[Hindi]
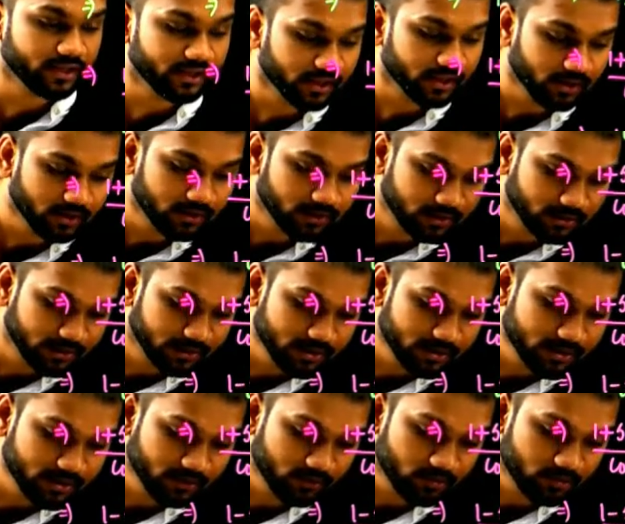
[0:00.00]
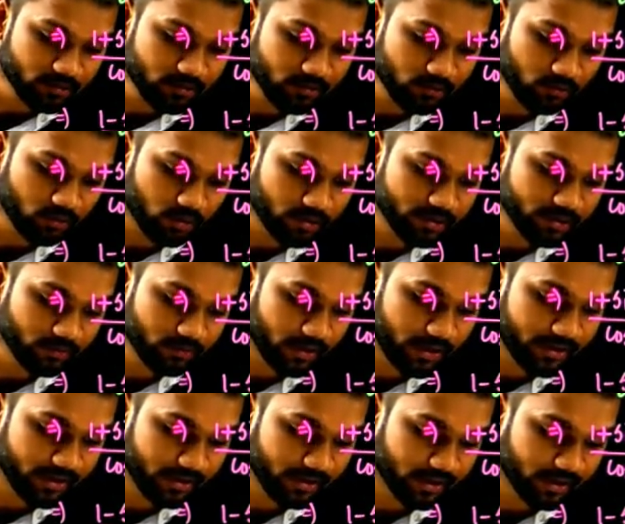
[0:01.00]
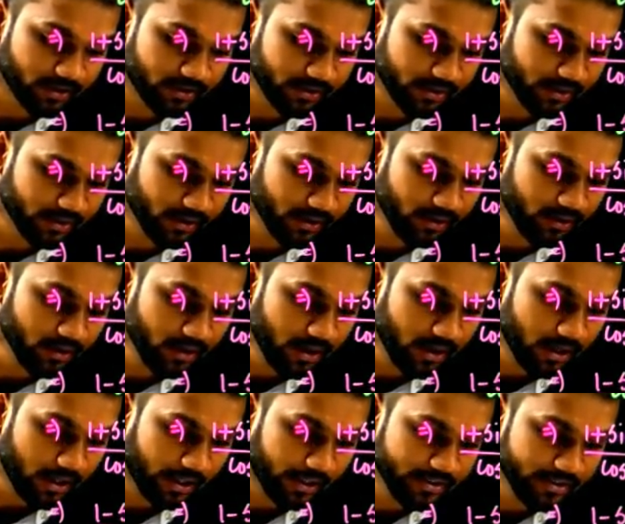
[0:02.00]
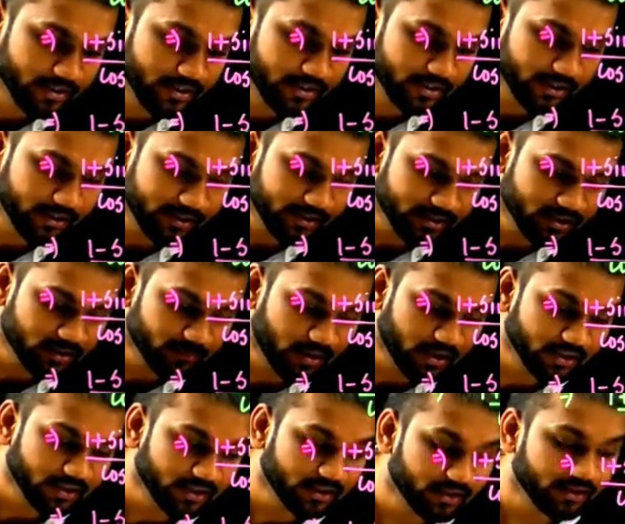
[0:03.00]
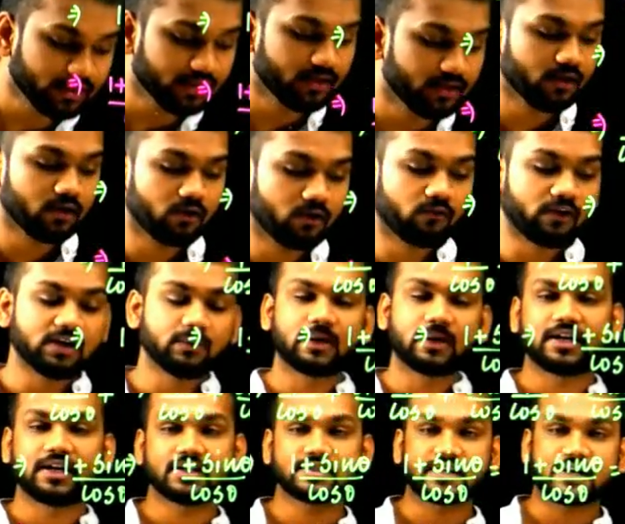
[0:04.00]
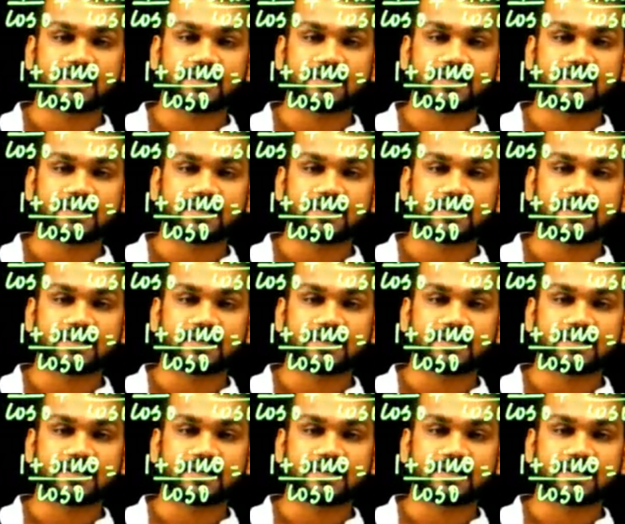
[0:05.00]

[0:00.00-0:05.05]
थीटा दिस इज इक्वल्स टू कॉस स्क्वायर थीटा ठीक है आइडेंटिटी इस्तेमाल कर ली वन माइनस